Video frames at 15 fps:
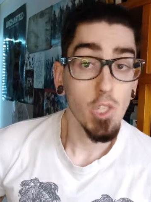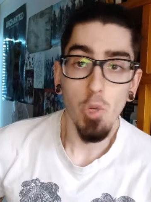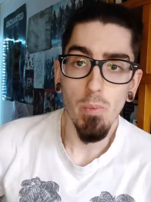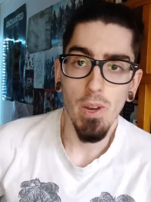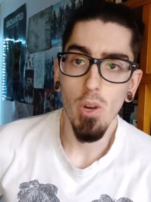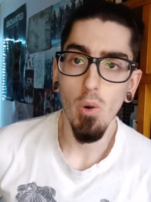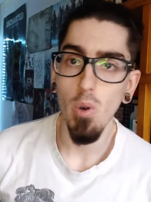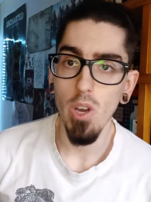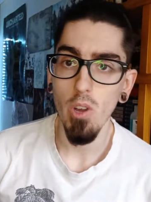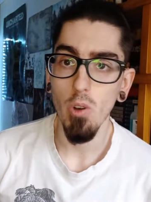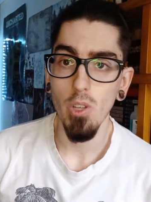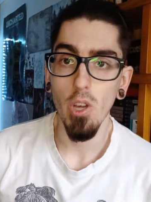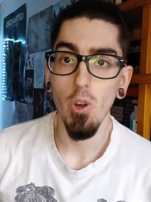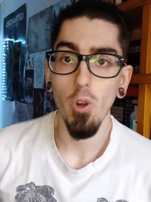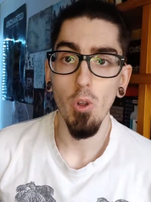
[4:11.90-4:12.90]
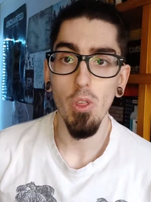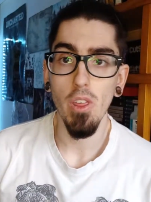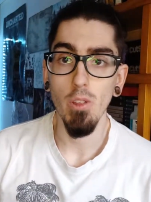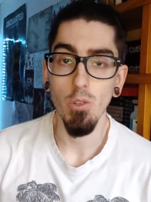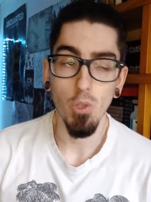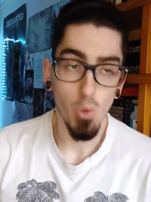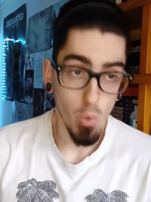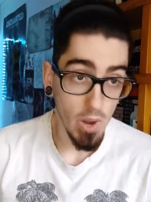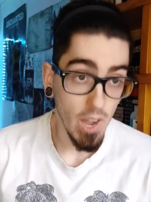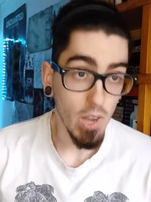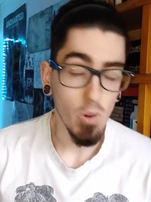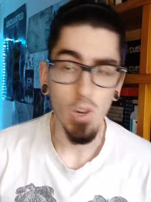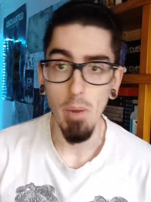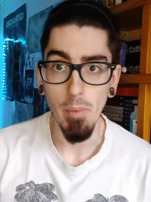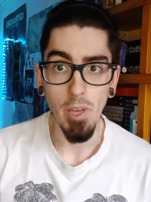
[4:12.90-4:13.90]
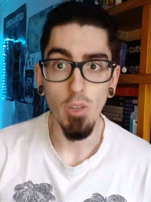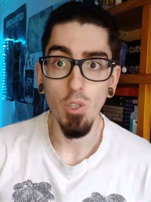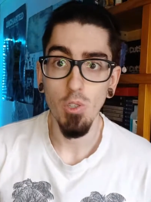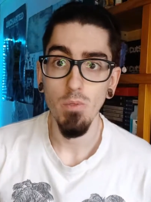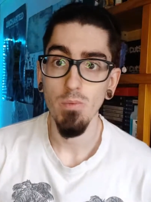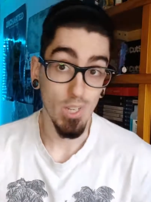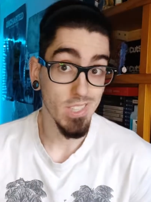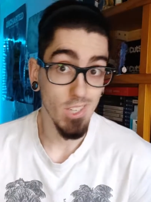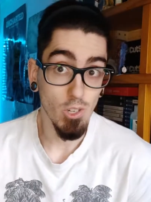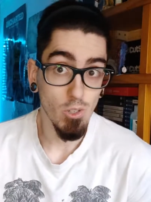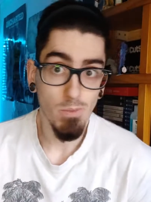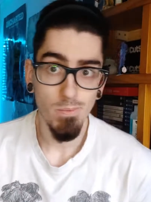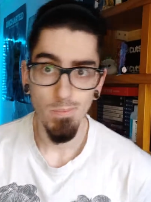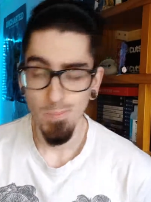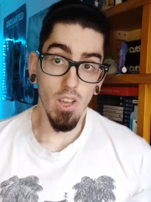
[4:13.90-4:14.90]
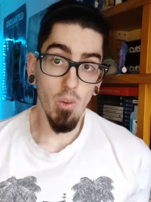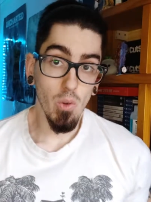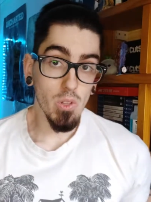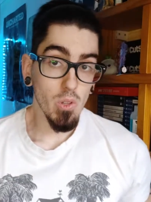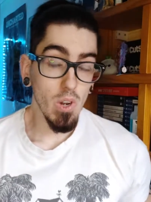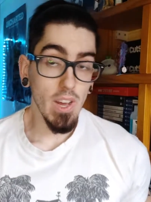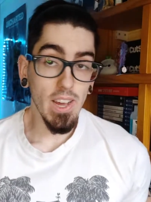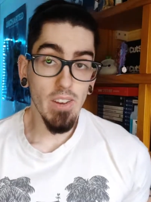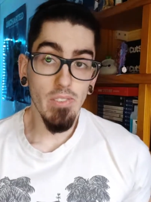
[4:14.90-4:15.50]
resumen, no juegues con desconocidos, juega con amigos, porque si no. En cuanto a la